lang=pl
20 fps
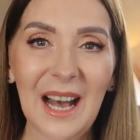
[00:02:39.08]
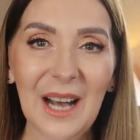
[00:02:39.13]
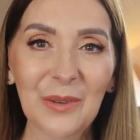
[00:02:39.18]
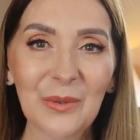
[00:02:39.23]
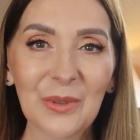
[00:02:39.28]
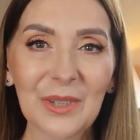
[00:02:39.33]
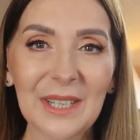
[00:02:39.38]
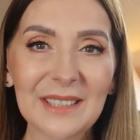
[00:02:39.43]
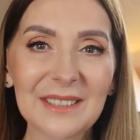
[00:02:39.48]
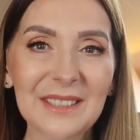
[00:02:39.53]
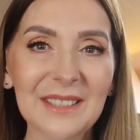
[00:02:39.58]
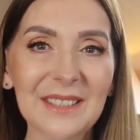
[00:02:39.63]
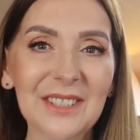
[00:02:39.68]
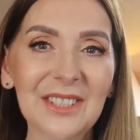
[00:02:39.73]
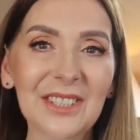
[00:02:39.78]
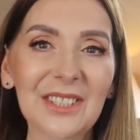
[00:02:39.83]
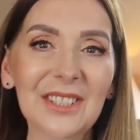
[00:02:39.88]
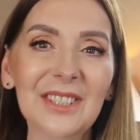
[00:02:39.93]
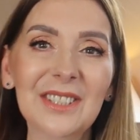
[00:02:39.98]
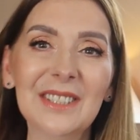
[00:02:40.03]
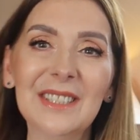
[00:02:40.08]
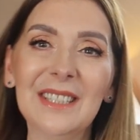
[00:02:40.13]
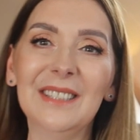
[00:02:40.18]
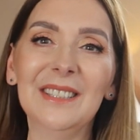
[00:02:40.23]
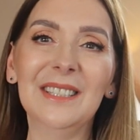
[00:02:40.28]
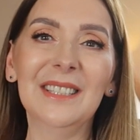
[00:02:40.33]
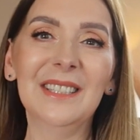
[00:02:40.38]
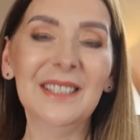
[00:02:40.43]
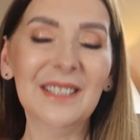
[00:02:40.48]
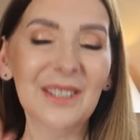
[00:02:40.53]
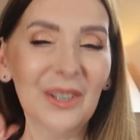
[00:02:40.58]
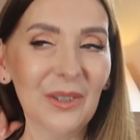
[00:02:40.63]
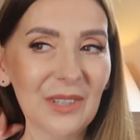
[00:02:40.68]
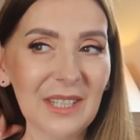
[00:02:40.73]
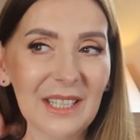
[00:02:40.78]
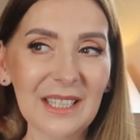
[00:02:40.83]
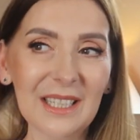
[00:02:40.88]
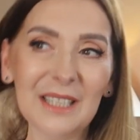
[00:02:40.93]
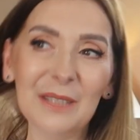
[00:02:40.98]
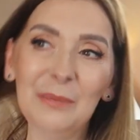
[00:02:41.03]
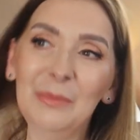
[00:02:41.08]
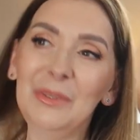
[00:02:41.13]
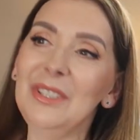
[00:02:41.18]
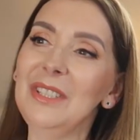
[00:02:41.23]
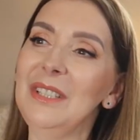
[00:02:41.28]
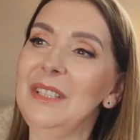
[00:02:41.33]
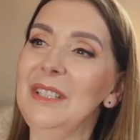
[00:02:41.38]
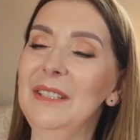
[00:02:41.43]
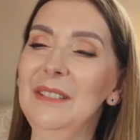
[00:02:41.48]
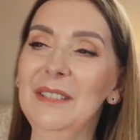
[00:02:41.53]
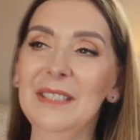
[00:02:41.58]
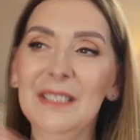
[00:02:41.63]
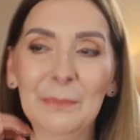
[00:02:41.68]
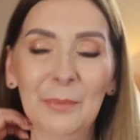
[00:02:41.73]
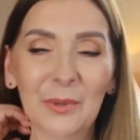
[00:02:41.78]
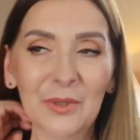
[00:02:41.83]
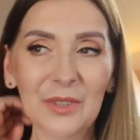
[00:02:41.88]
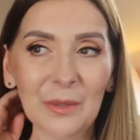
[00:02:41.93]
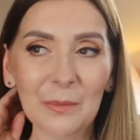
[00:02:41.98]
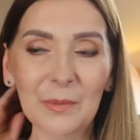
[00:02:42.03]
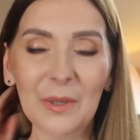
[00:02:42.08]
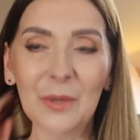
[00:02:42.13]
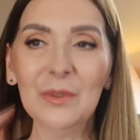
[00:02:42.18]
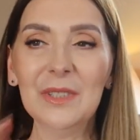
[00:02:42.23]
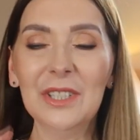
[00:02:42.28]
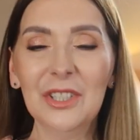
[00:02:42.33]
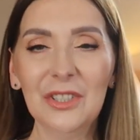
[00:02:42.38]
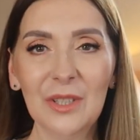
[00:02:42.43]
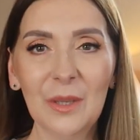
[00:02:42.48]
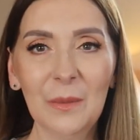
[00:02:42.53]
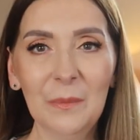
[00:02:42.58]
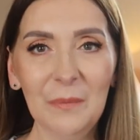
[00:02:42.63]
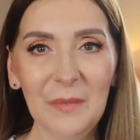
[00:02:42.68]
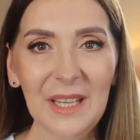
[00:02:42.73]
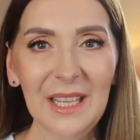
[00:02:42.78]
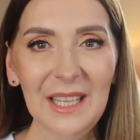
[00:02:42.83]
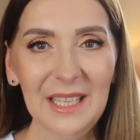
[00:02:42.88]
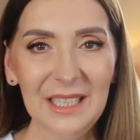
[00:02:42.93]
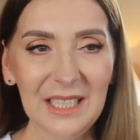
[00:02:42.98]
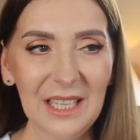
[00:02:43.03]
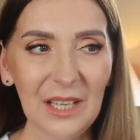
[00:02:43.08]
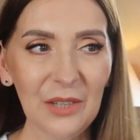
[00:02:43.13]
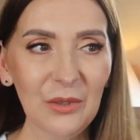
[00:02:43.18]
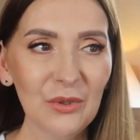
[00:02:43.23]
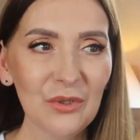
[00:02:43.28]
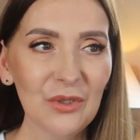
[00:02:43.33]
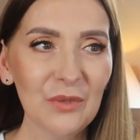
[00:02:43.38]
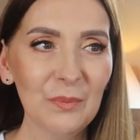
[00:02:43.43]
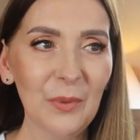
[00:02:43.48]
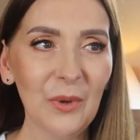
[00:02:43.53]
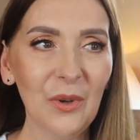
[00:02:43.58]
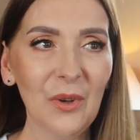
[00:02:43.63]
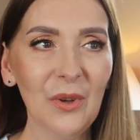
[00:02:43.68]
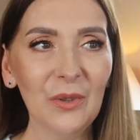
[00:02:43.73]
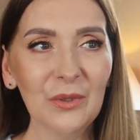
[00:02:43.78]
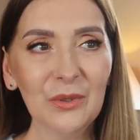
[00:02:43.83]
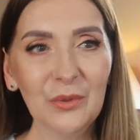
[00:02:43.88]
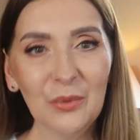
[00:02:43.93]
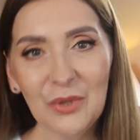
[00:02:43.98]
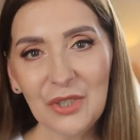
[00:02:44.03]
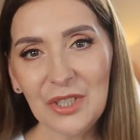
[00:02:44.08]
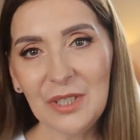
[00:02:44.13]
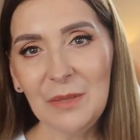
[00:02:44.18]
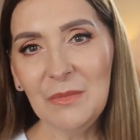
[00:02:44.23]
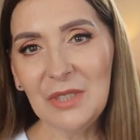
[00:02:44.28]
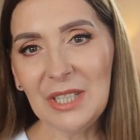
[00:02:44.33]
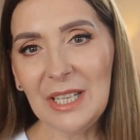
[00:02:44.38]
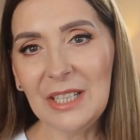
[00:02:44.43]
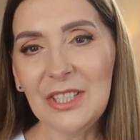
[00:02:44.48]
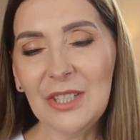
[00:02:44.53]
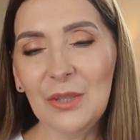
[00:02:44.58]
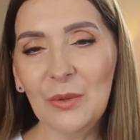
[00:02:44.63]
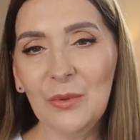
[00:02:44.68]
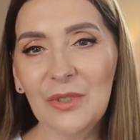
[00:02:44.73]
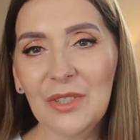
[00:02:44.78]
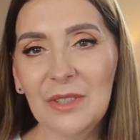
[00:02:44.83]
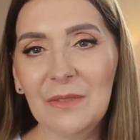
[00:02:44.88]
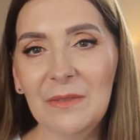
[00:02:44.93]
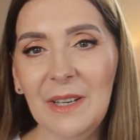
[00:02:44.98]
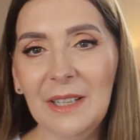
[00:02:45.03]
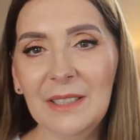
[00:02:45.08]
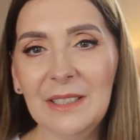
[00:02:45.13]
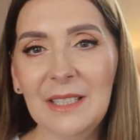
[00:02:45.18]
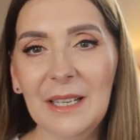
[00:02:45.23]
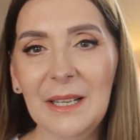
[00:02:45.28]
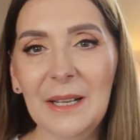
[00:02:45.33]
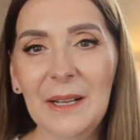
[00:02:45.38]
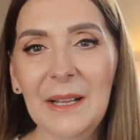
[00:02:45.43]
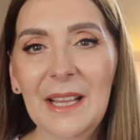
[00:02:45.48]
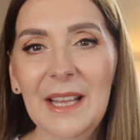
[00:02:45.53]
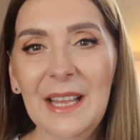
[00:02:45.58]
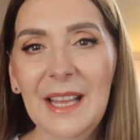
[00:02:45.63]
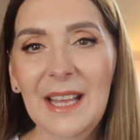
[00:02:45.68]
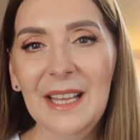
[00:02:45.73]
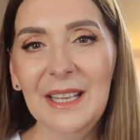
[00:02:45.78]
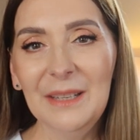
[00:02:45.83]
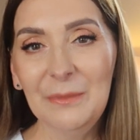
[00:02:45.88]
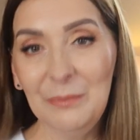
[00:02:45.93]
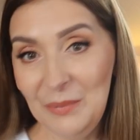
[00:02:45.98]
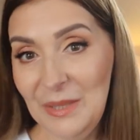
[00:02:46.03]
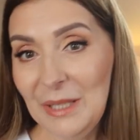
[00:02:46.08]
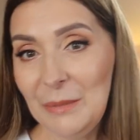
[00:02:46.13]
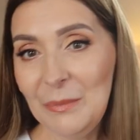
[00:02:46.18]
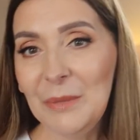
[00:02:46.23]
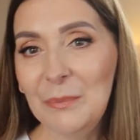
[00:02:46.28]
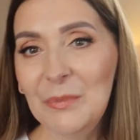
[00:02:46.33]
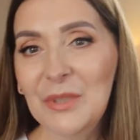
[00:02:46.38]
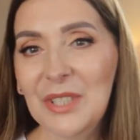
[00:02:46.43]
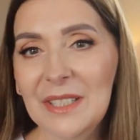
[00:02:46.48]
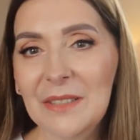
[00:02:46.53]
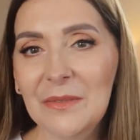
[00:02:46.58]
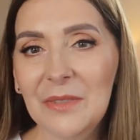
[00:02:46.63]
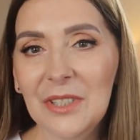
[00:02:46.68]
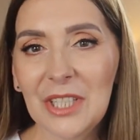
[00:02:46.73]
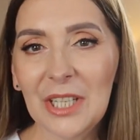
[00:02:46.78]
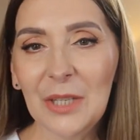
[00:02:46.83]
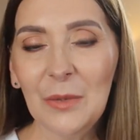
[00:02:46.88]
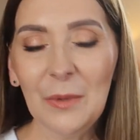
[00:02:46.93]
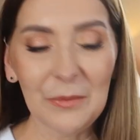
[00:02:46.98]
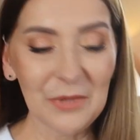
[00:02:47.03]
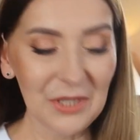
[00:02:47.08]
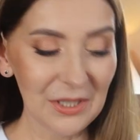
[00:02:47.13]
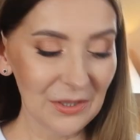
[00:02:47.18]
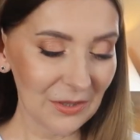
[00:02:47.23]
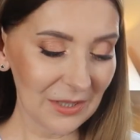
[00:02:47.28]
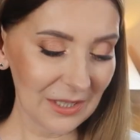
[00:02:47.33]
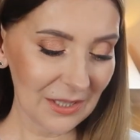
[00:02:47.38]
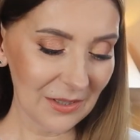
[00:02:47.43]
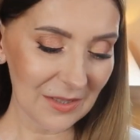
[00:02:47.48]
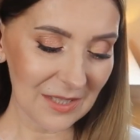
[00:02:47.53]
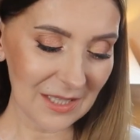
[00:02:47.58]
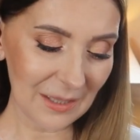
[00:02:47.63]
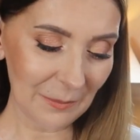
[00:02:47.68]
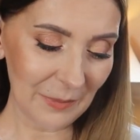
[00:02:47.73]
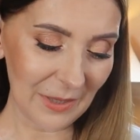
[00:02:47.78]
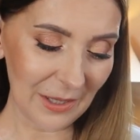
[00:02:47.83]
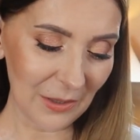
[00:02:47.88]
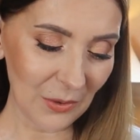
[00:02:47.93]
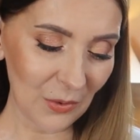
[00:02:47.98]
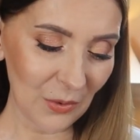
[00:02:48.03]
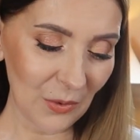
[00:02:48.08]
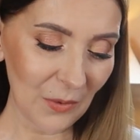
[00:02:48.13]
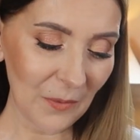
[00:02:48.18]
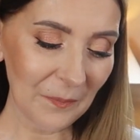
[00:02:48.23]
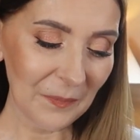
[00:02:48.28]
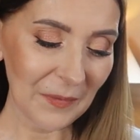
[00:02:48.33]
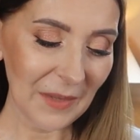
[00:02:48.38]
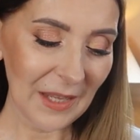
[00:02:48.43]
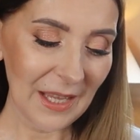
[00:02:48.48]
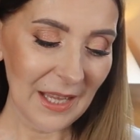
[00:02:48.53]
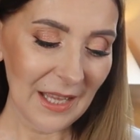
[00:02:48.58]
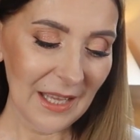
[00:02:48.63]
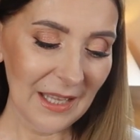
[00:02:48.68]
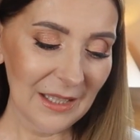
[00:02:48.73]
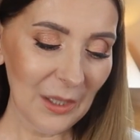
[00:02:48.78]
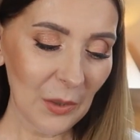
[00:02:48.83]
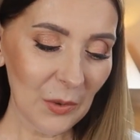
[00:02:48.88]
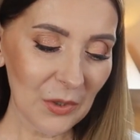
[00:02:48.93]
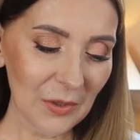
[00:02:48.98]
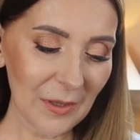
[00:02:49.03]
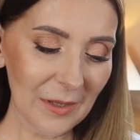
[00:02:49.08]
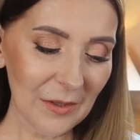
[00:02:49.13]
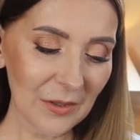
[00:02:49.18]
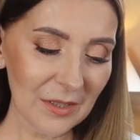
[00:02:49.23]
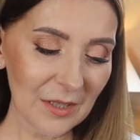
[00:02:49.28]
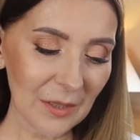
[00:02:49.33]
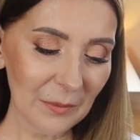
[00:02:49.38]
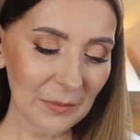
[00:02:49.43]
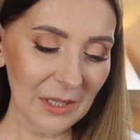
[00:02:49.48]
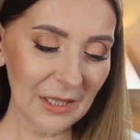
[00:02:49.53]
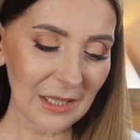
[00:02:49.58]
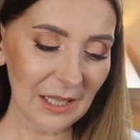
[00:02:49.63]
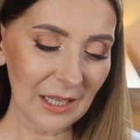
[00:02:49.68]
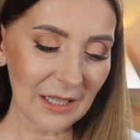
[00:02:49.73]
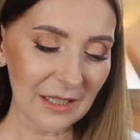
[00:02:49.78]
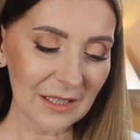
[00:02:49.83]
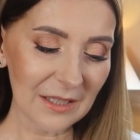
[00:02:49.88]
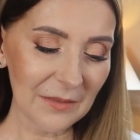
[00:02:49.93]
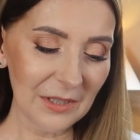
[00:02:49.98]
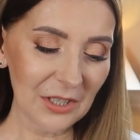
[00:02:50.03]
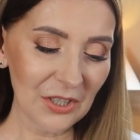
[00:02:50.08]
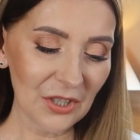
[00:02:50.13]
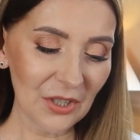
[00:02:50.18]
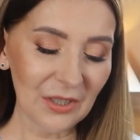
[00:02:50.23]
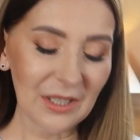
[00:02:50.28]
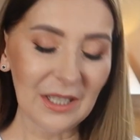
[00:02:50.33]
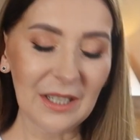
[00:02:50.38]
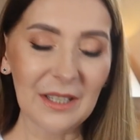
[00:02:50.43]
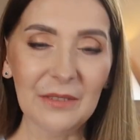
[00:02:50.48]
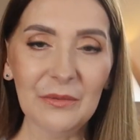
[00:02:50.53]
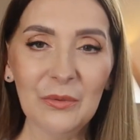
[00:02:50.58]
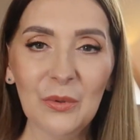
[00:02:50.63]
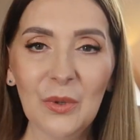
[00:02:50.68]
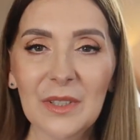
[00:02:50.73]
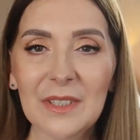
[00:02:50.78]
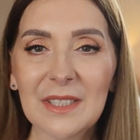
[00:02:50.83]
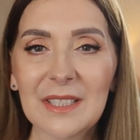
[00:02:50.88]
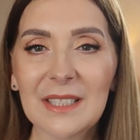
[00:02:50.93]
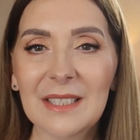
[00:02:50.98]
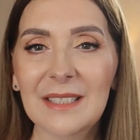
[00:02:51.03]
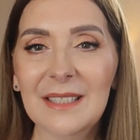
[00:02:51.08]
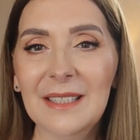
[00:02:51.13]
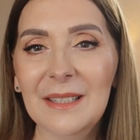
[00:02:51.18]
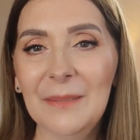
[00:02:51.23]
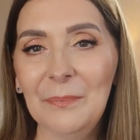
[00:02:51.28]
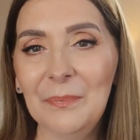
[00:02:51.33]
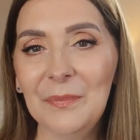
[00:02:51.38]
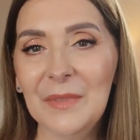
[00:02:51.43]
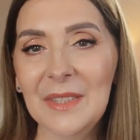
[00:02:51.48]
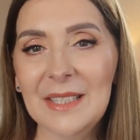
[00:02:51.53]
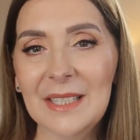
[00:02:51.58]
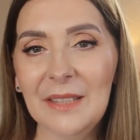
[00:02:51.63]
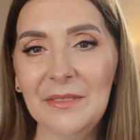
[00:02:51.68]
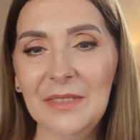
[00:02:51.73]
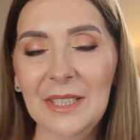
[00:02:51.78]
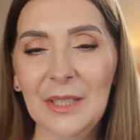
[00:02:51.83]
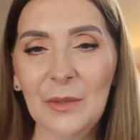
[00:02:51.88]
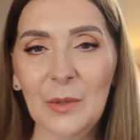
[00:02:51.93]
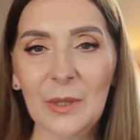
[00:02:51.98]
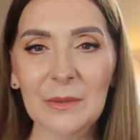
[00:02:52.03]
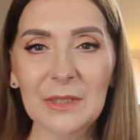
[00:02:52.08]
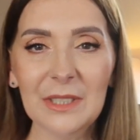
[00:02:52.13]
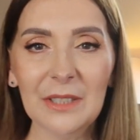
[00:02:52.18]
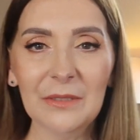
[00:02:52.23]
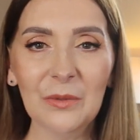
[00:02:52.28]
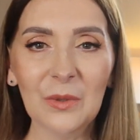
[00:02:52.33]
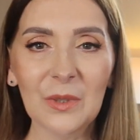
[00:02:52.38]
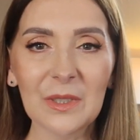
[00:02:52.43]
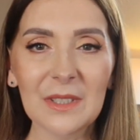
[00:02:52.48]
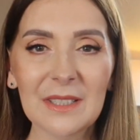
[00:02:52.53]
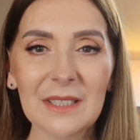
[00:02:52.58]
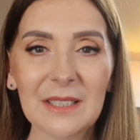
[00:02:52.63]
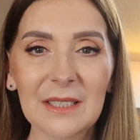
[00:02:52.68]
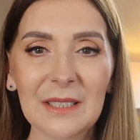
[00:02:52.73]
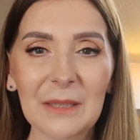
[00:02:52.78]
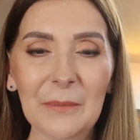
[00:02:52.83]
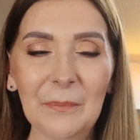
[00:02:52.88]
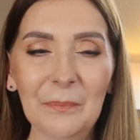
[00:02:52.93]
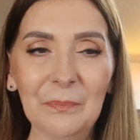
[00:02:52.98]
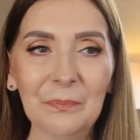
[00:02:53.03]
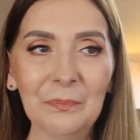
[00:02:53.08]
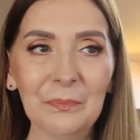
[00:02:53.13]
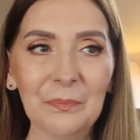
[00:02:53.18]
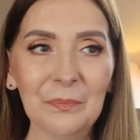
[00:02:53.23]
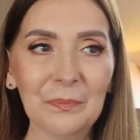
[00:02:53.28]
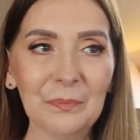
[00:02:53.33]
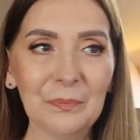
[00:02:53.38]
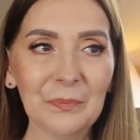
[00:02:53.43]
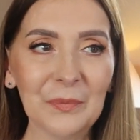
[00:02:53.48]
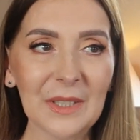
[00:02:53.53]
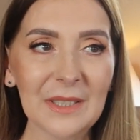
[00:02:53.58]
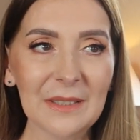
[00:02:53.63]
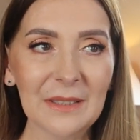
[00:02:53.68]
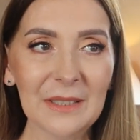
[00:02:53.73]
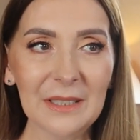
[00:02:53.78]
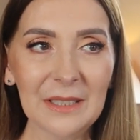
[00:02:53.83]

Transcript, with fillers: akurat dziś ten y, olejek mi się spodobał. Zresztą ja już po dłuższym czasie używania jakby przyzwyczaiłam się do tego zapachu. Nałożyłam go sobie na zwilżone włosy, zawinęłam te włosy mm, y,